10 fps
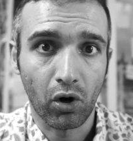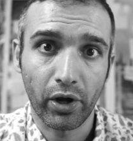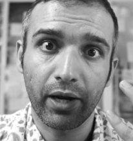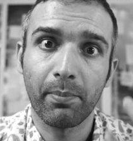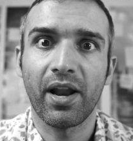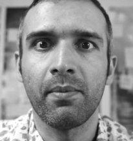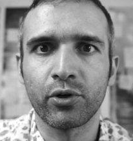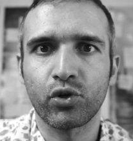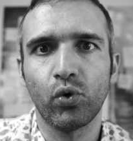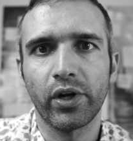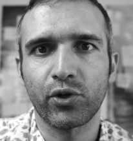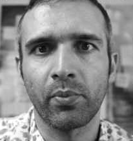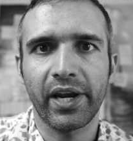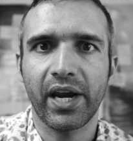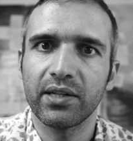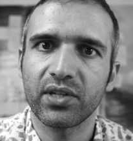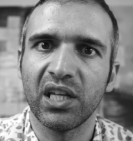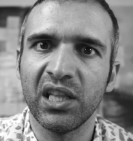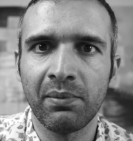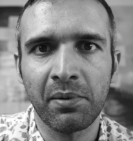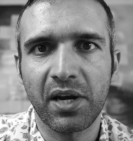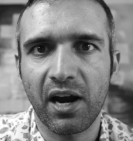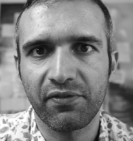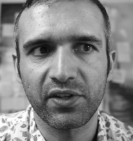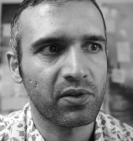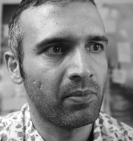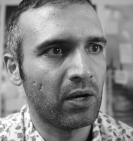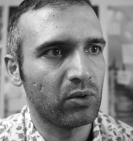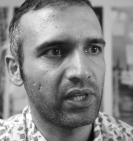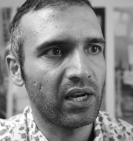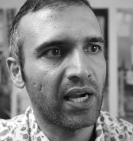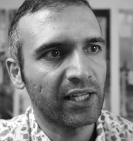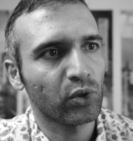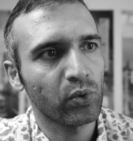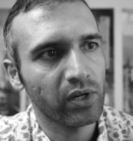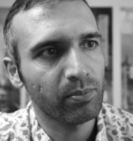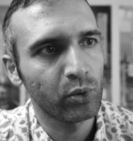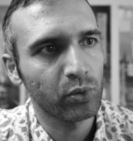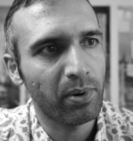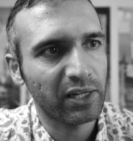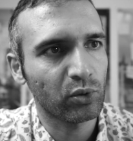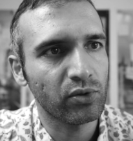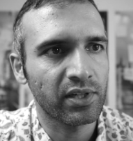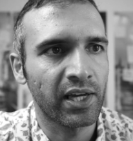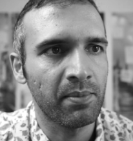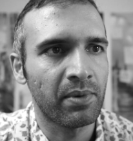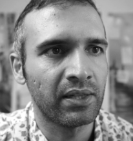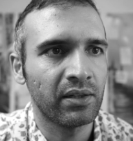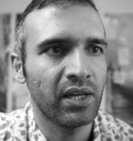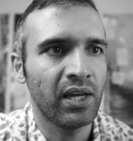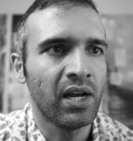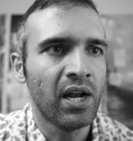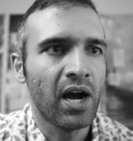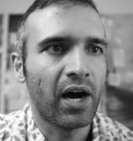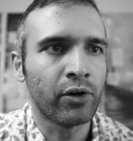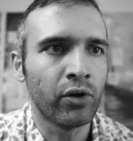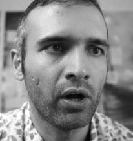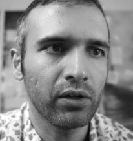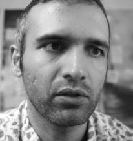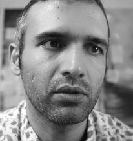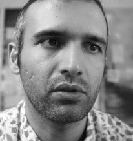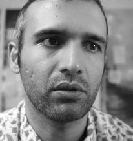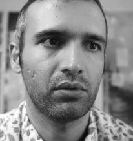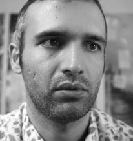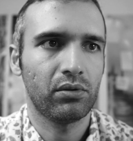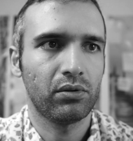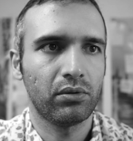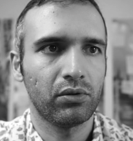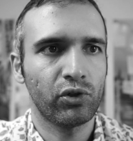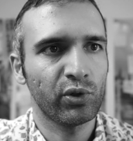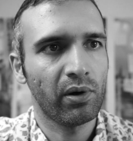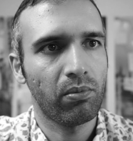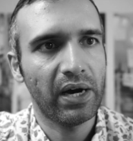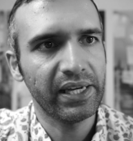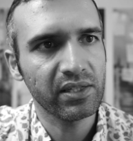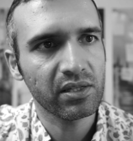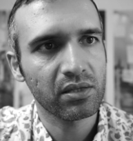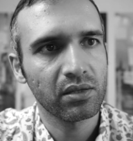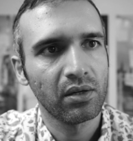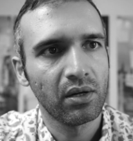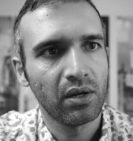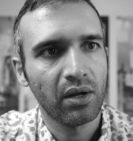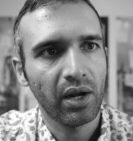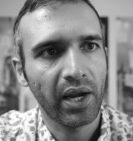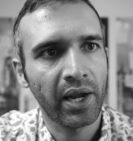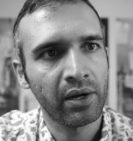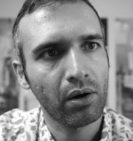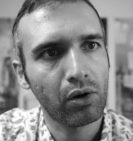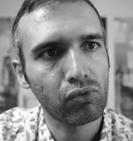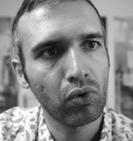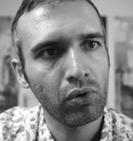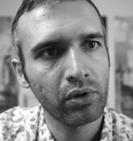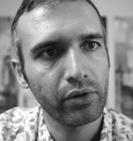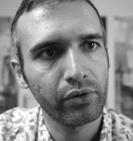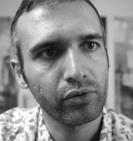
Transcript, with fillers: और एक बड़ा मशहूर है जो मेरे ख्याल से हिंदी में भी काफ़ी इस्तेमाल होता है लातों के भूत बातों से नहीं मानते अ नॉट टू द वाइज एंड अ रोड